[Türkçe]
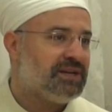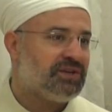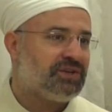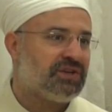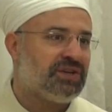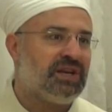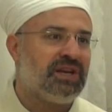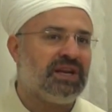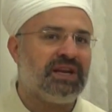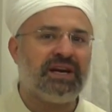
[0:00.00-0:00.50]

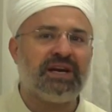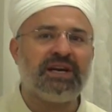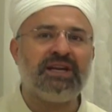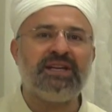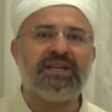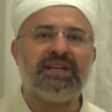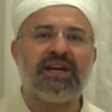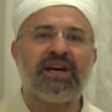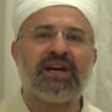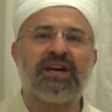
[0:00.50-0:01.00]

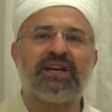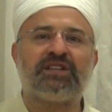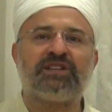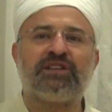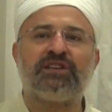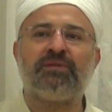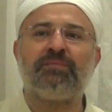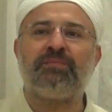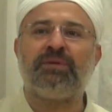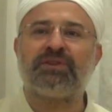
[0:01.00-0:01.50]
Cinlerin
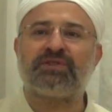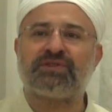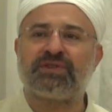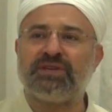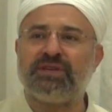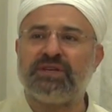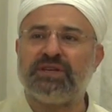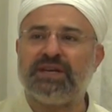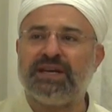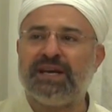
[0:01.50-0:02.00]

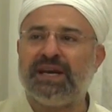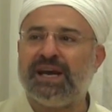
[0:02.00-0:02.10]
yaratılması